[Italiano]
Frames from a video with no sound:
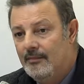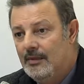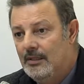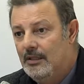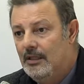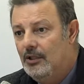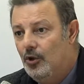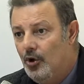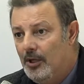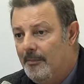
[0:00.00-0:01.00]
di
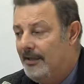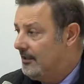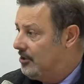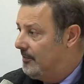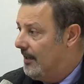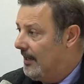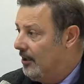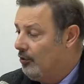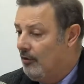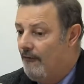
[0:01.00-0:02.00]
non partecipare,
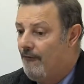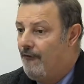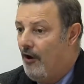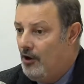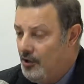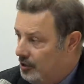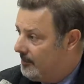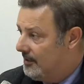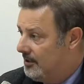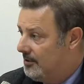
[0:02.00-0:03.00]
loro vogliono
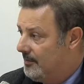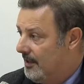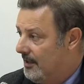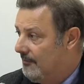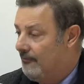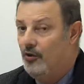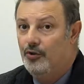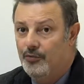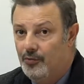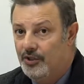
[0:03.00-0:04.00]
partecipare,
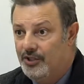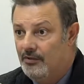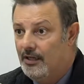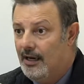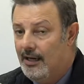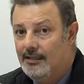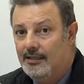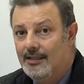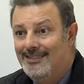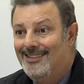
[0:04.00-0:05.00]
vogliono influire, c'è un
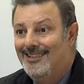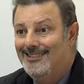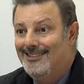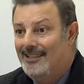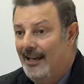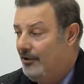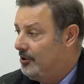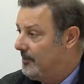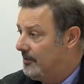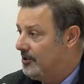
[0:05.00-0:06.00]
grande desiderio
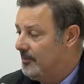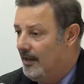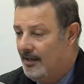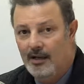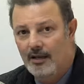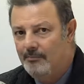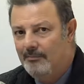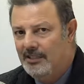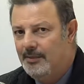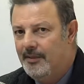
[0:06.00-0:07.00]
di partecipare.
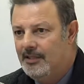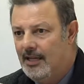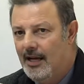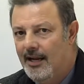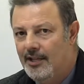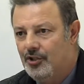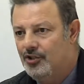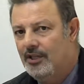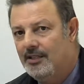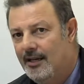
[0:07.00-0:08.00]
Basti pensare ai
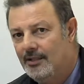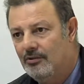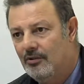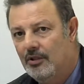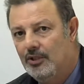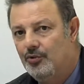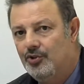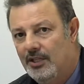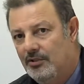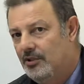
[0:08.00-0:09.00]
social network, il
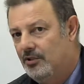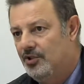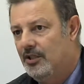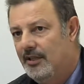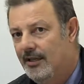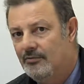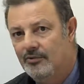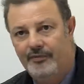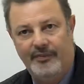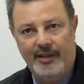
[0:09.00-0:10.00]
successo dei social network,
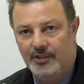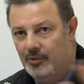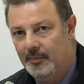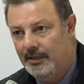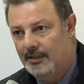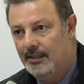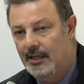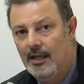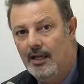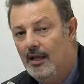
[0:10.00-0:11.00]
di Facebook per dire,